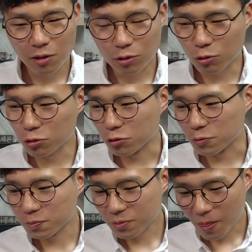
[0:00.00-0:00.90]
저도
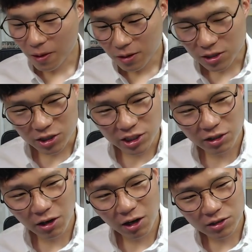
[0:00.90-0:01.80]
제가
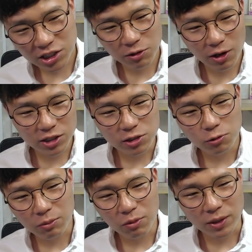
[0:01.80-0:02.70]
치과, 치과 진료를
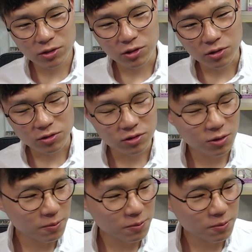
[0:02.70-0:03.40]
한 번 받은 적이 있거든요.